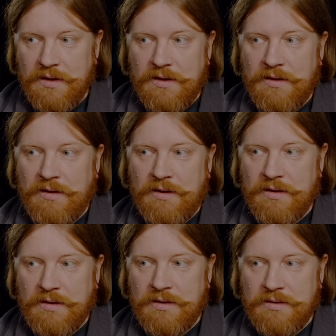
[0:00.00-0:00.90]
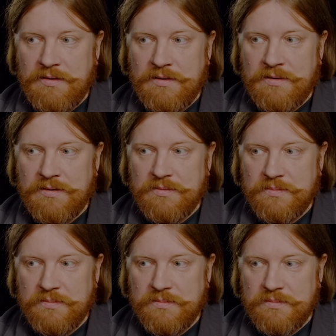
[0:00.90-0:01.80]
э, э,
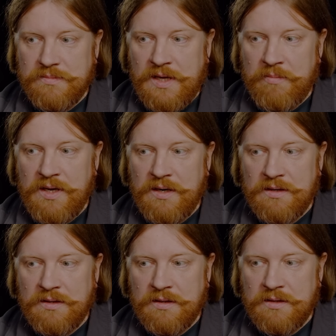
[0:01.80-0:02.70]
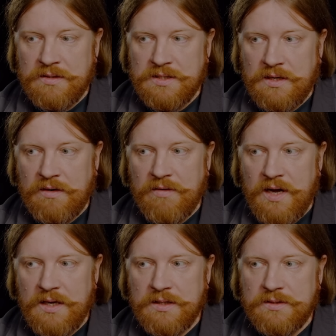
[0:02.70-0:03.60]
намеренно
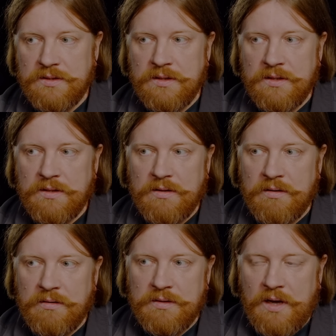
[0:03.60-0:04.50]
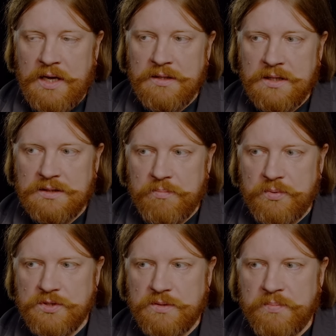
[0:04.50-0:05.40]
скрывает, а иногда
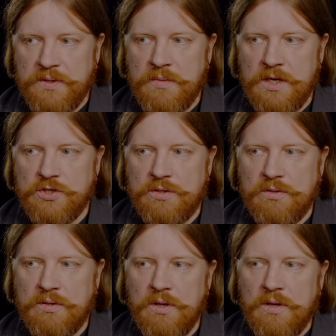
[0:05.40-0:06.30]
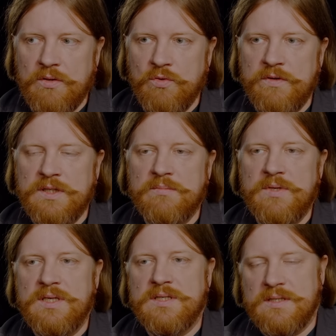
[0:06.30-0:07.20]
просто понимает, что ну, в этом
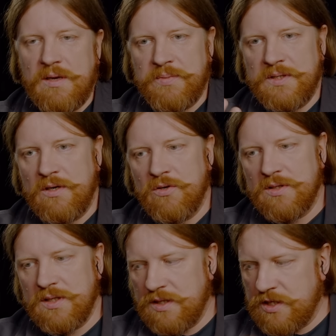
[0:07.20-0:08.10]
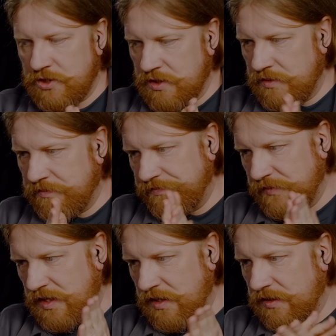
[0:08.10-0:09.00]
есть определенное даже,
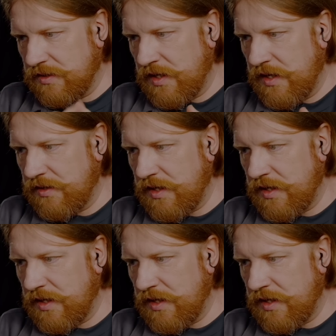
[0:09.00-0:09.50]
как это сказать,